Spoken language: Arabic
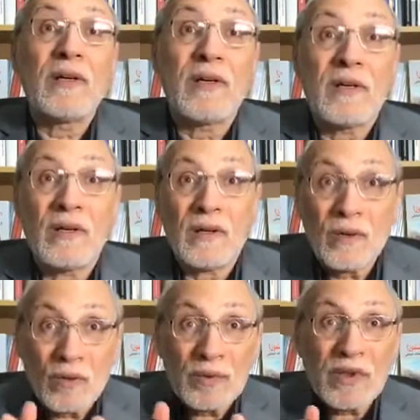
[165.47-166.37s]
آه،
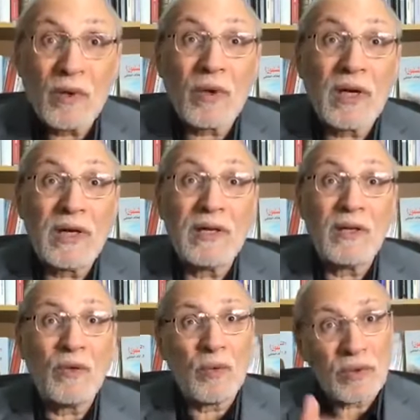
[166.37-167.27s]

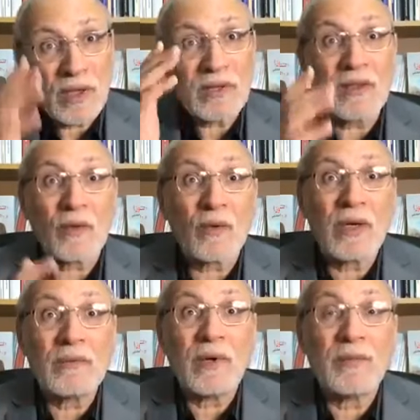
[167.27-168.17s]
ومتقوقعين وينتظرون
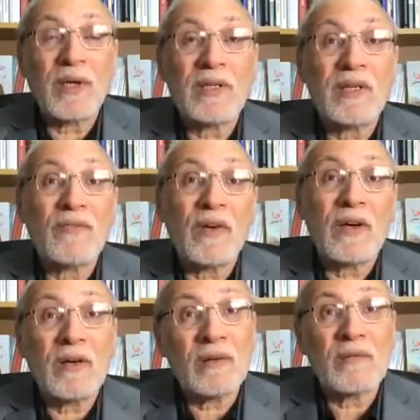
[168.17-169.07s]
الامام المهدي
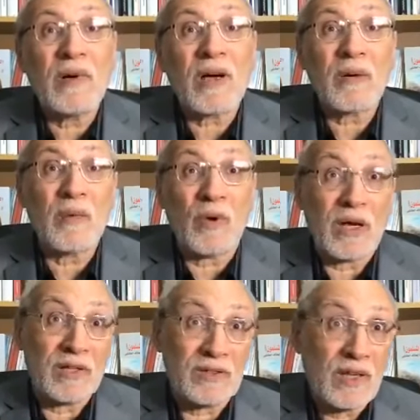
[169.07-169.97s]
فما قبلوا
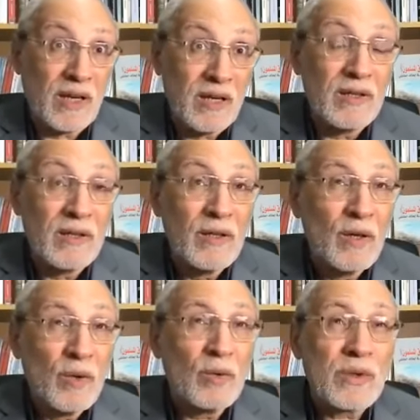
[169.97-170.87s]
على الصلاه
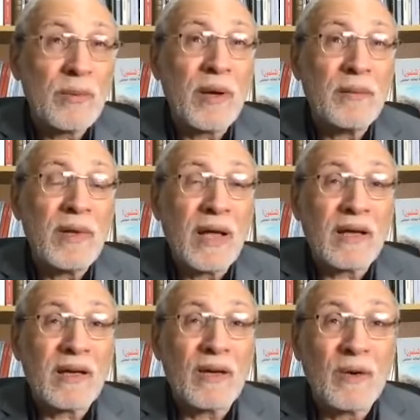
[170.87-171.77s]
وطبعا
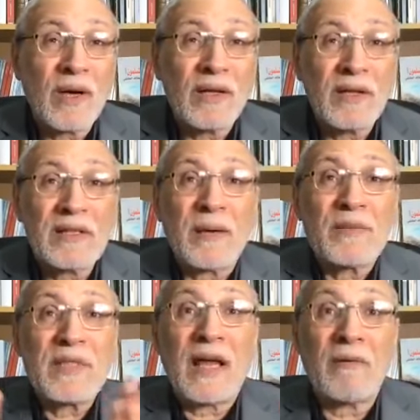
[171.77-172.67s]
بالحقيقه هو كان يسحب
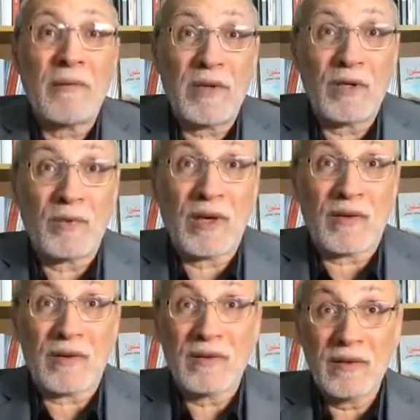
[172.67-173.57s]
الزعامه من عندهم
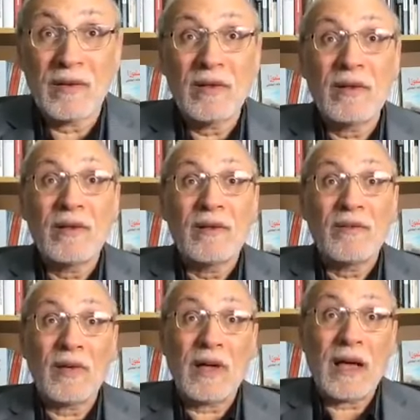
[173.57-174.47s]
ايضا
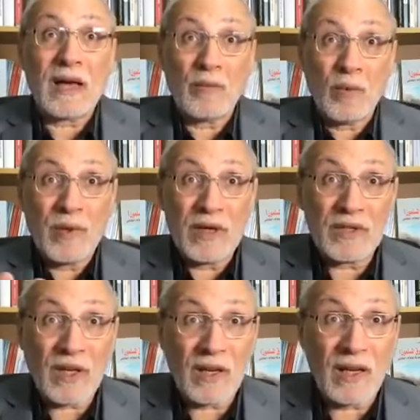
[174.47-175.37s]
فحاربوا بها
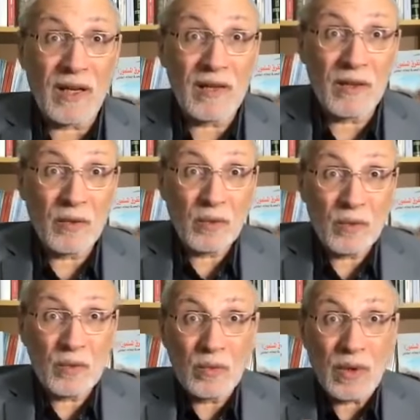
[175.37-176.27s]
الشغلة هذه
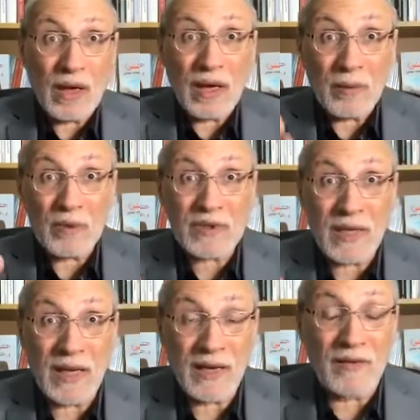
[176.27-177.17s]
وحاربوا
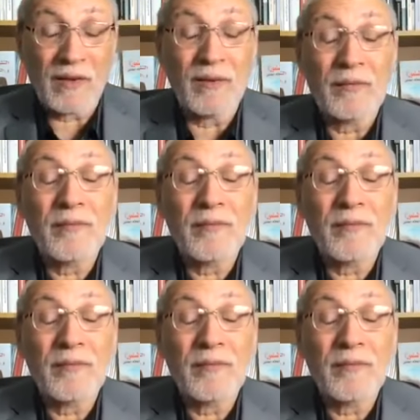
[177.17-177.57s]
الصلاة أيضا